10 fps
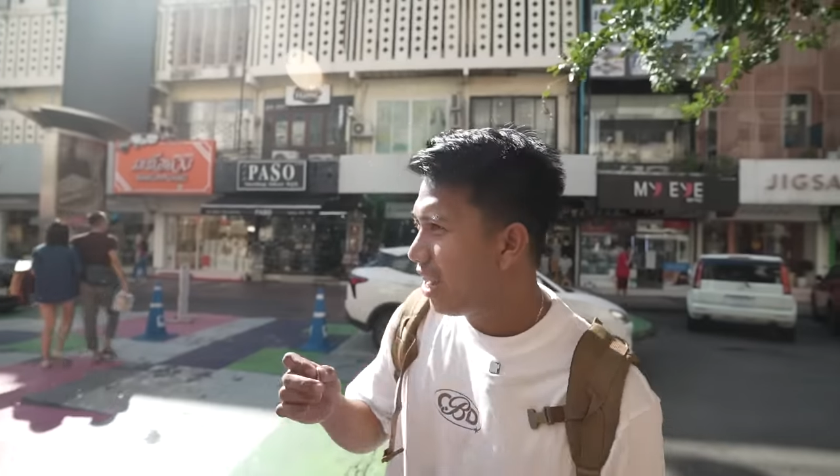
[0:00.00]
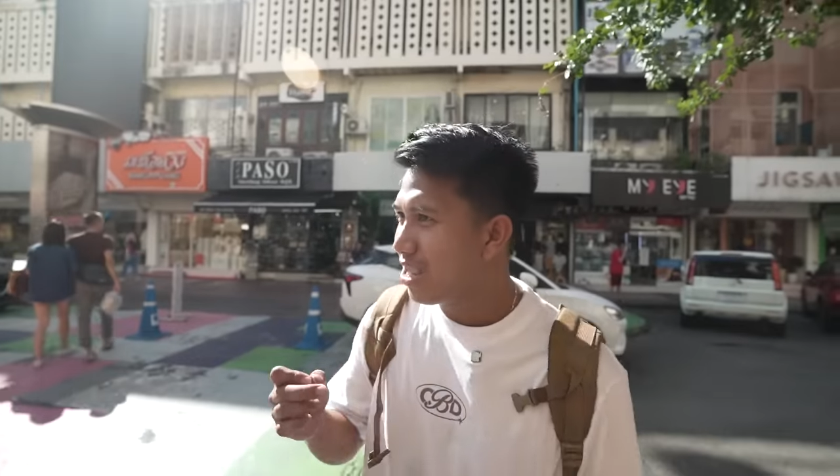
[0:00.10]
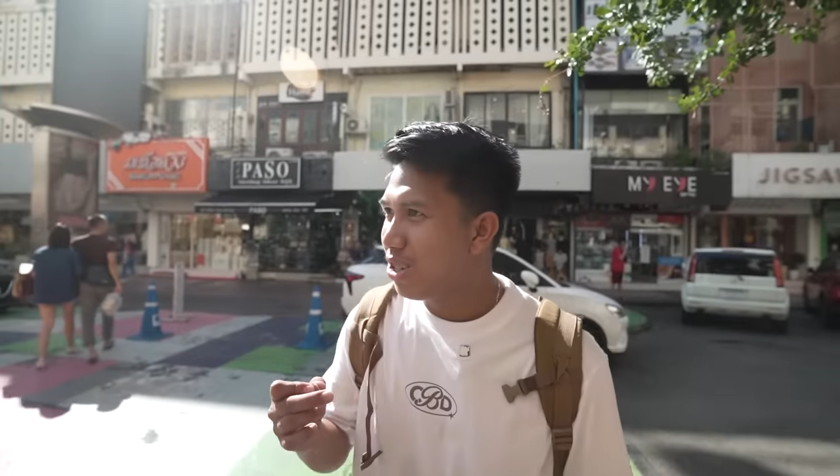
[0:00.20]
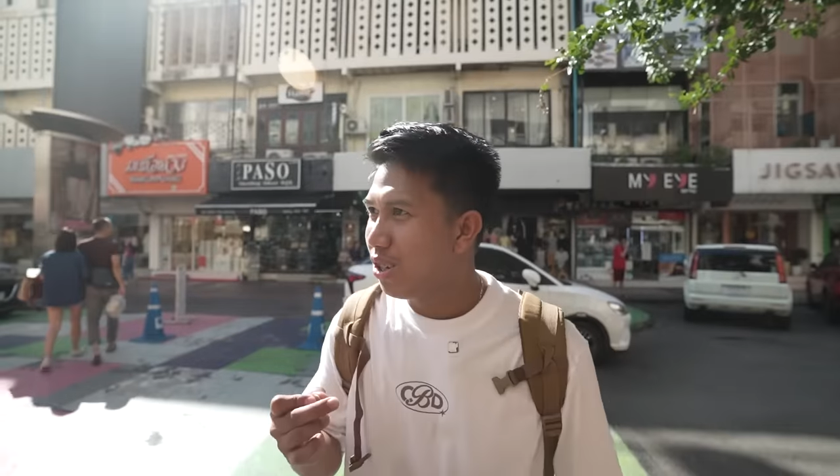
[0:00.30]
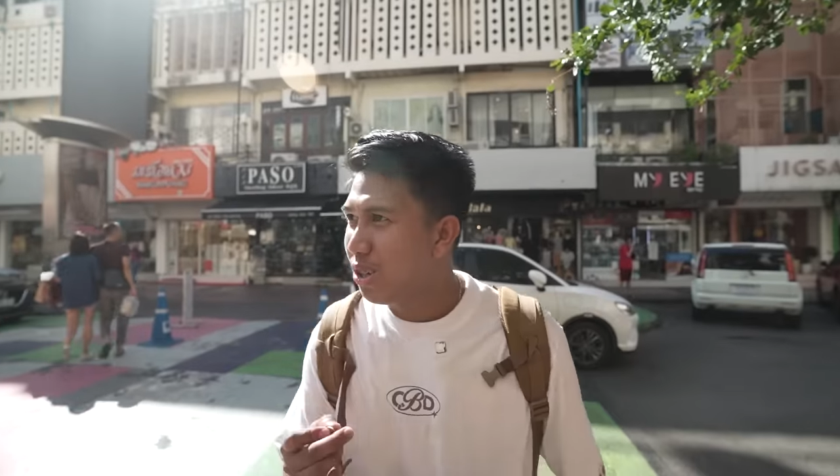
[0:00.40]

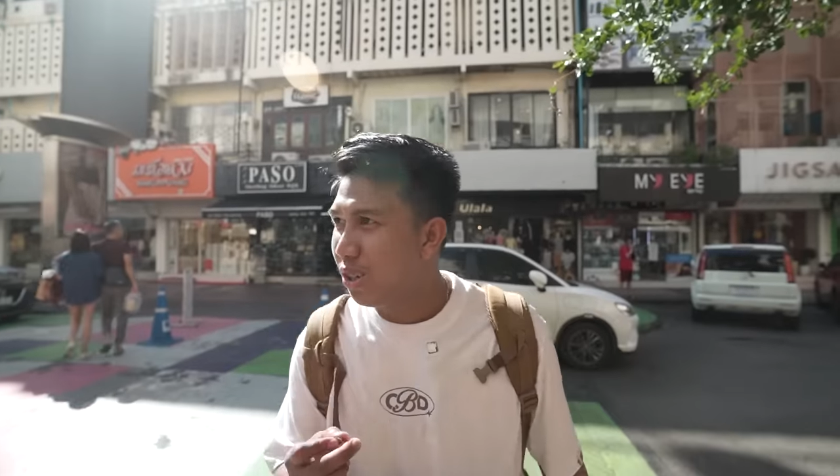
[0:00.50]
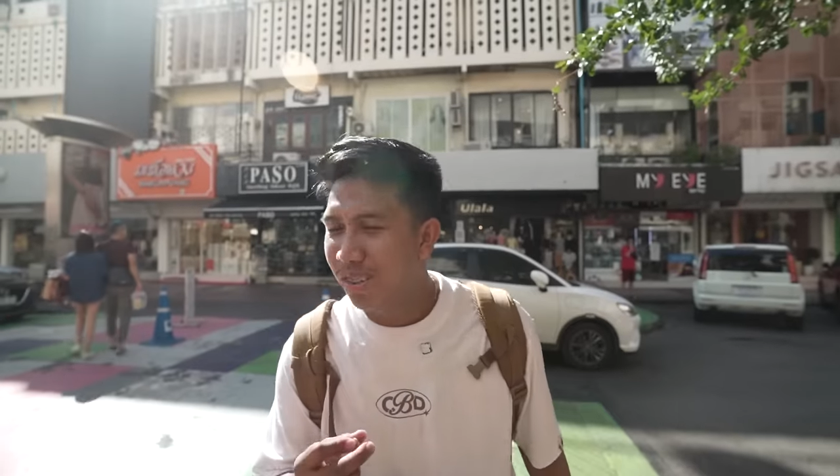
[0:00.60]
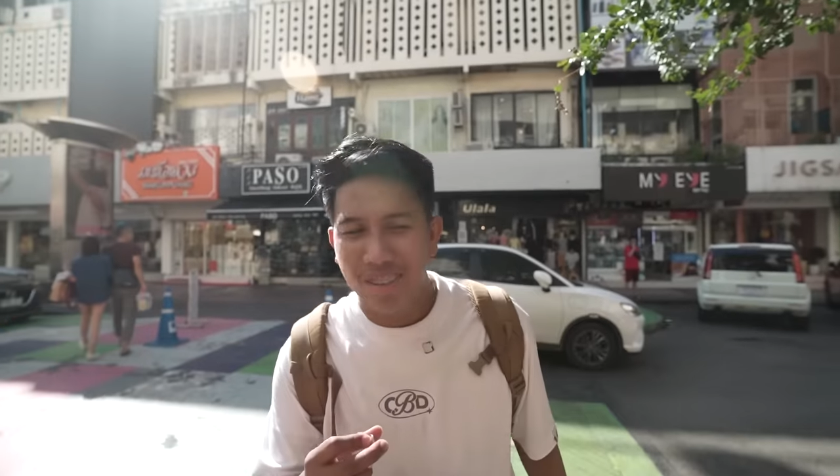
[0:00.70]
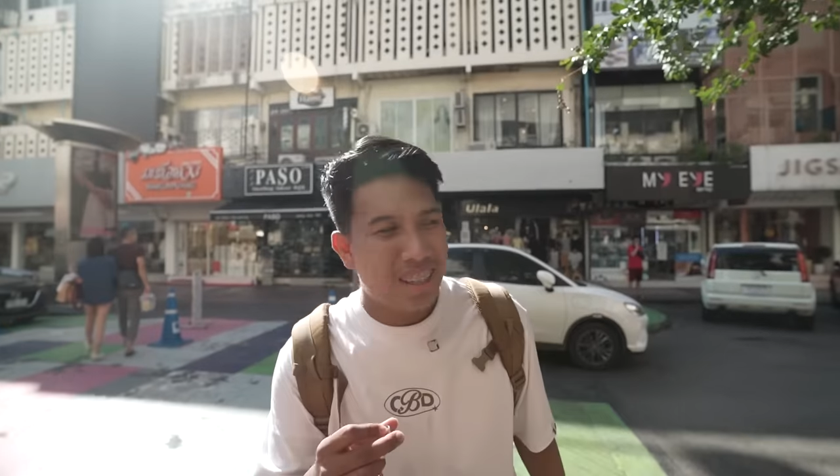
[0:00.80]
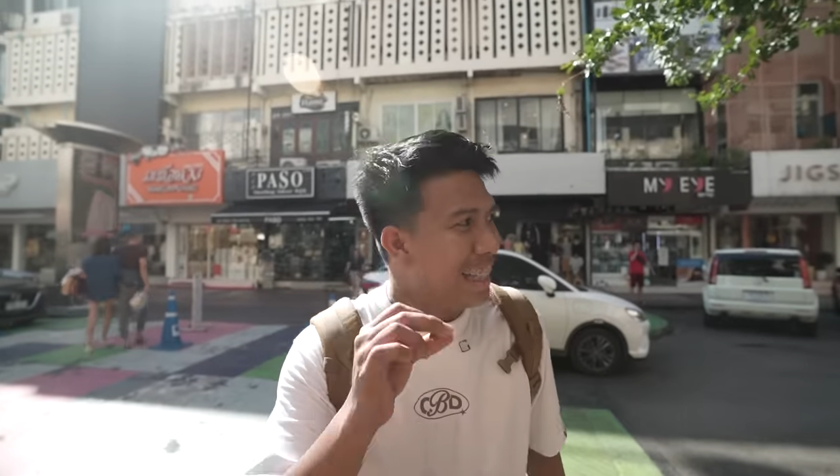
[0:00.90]
guys, so
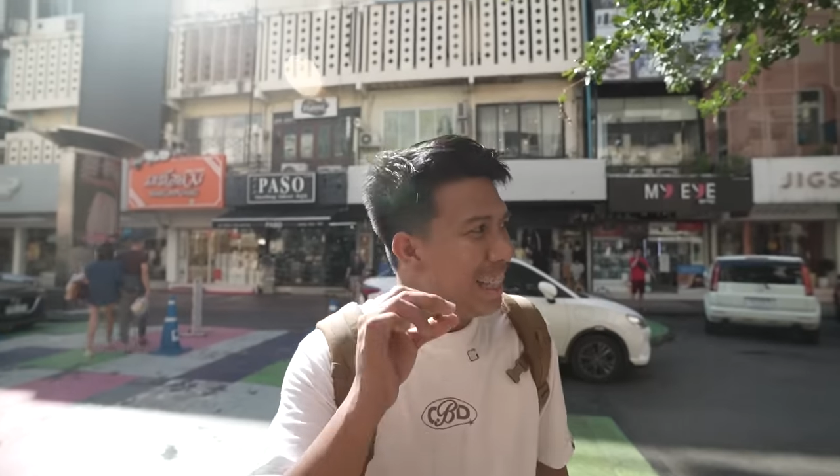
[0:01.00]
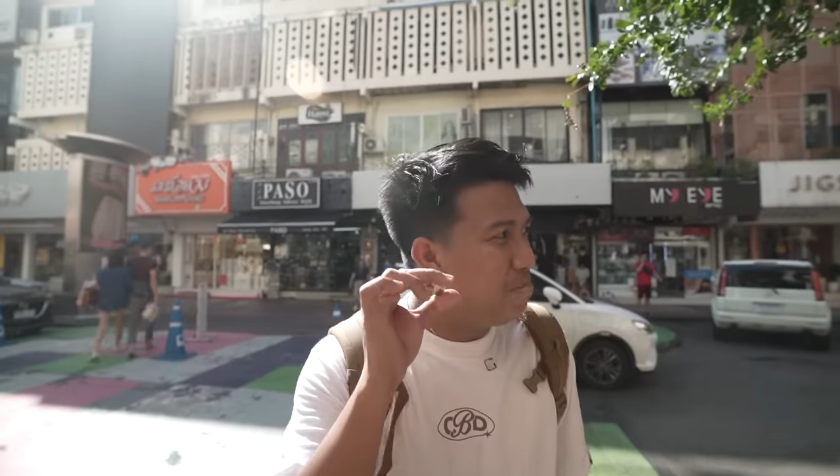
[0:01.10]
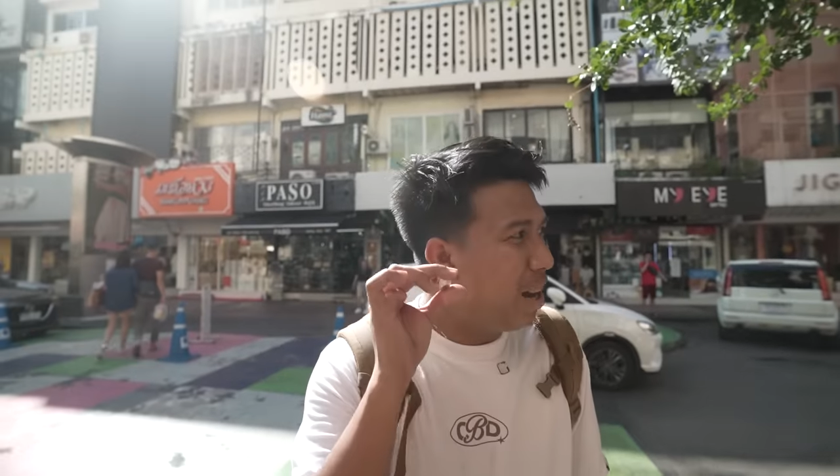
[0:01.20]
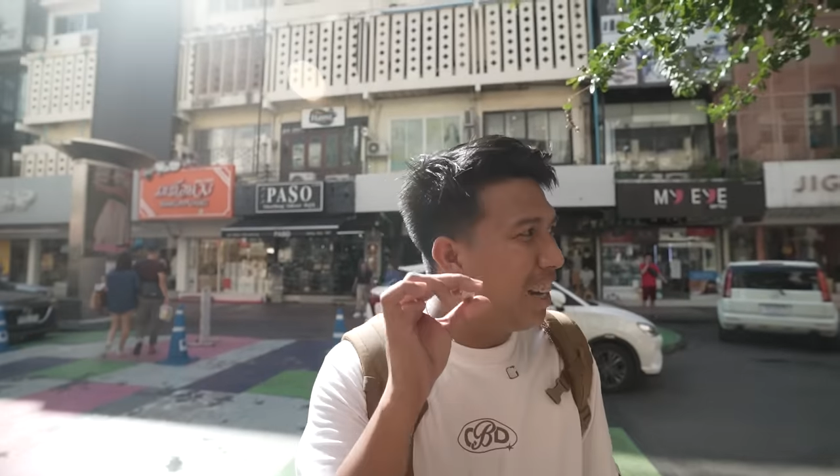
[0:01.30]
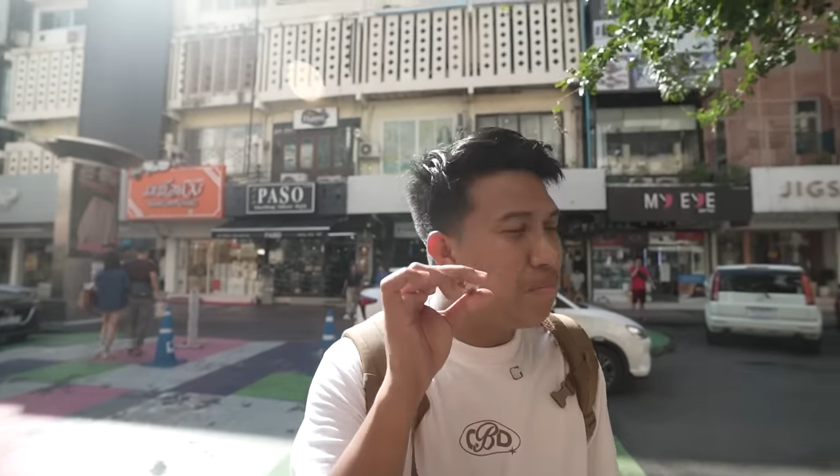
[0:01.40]

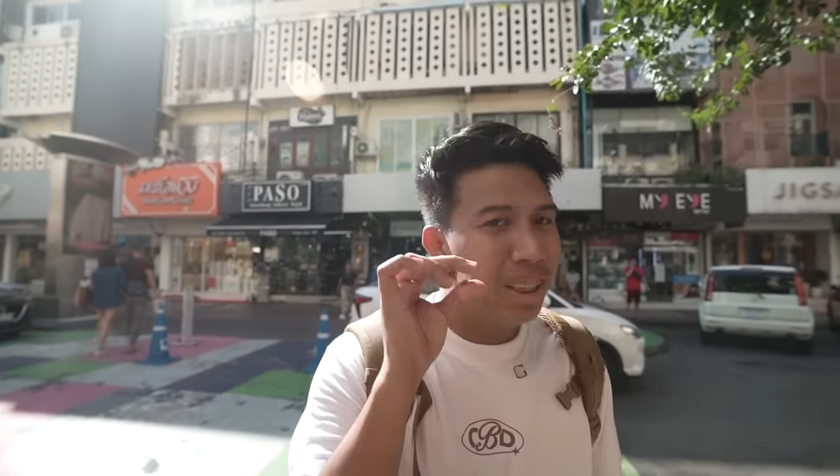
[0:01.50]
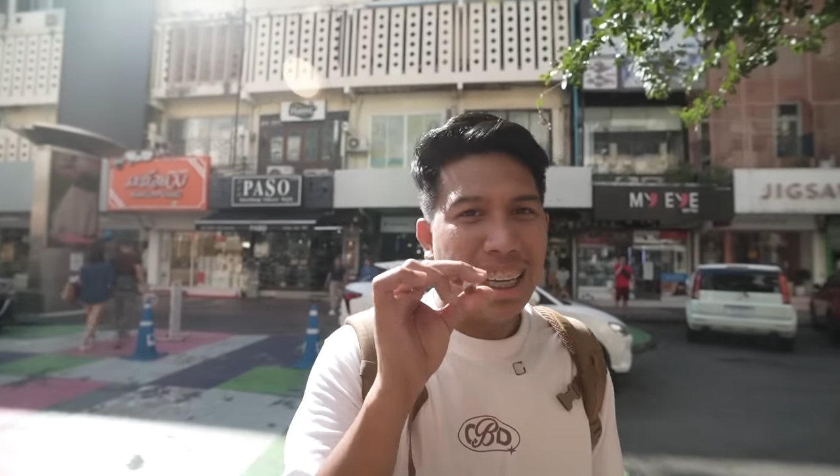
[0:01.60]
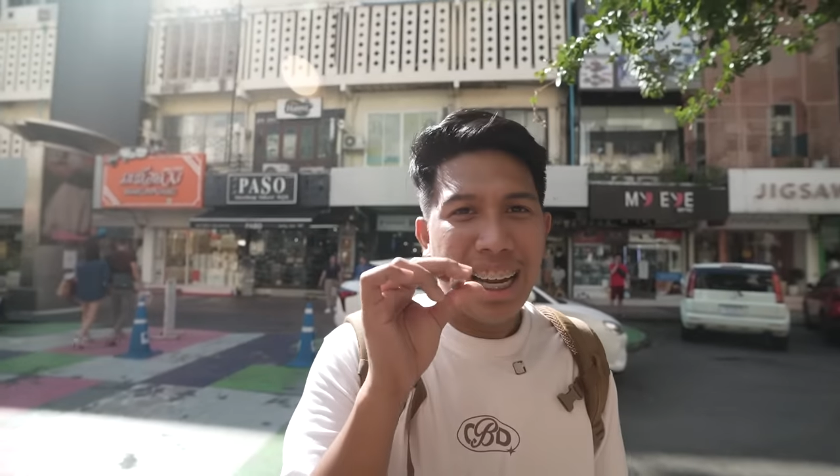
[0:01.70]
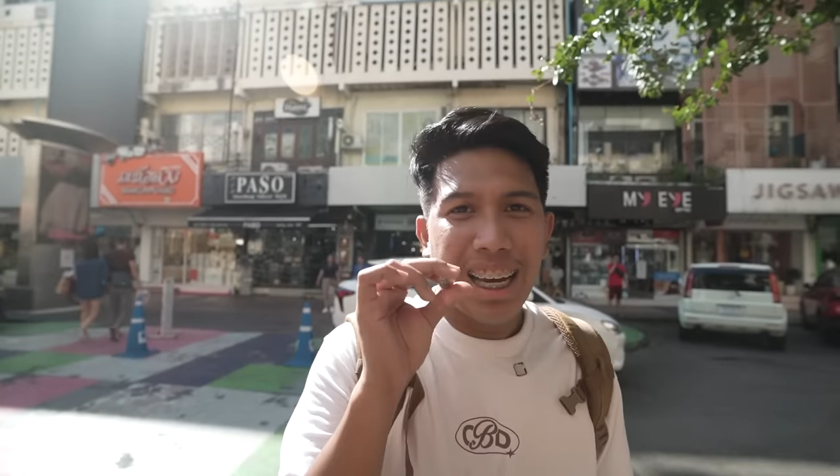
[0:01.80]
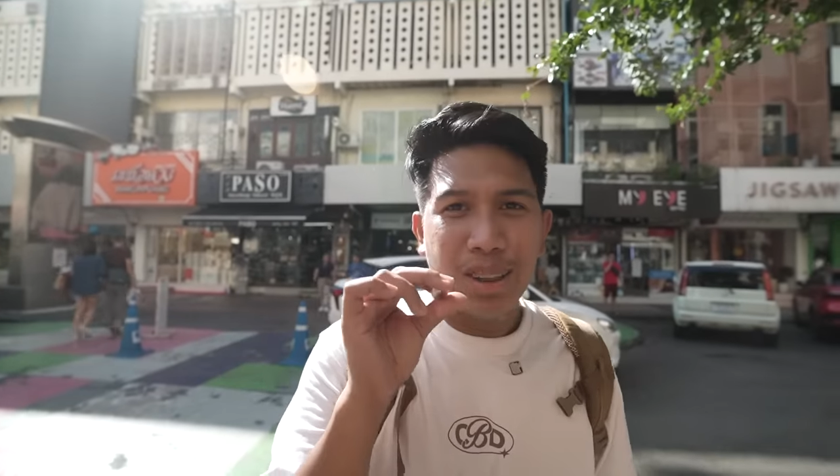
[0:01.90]
ibang-iba talaga